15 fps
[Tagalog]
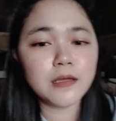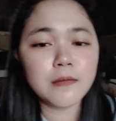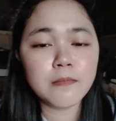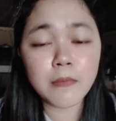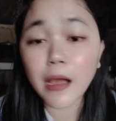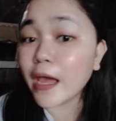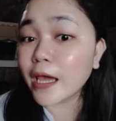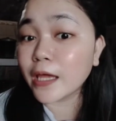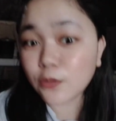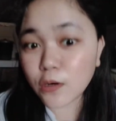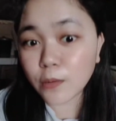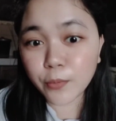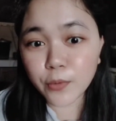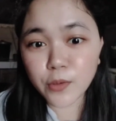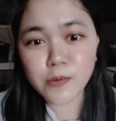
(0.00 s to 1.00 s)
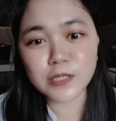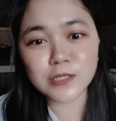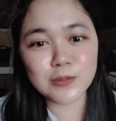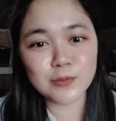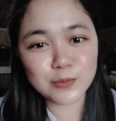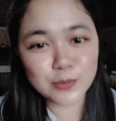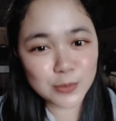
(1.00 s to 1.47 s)
baka ito na po yung
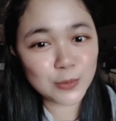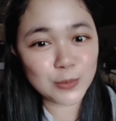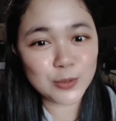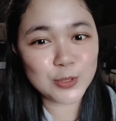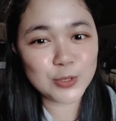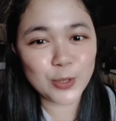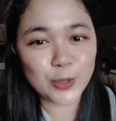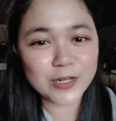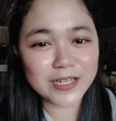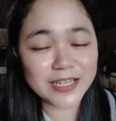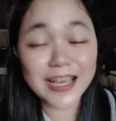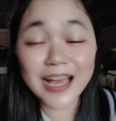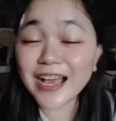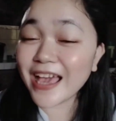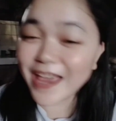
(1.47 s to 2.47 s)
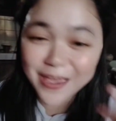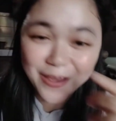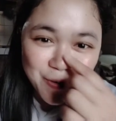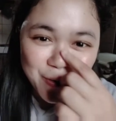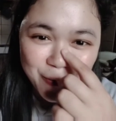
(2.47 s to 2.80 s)
solusyon kagaya ko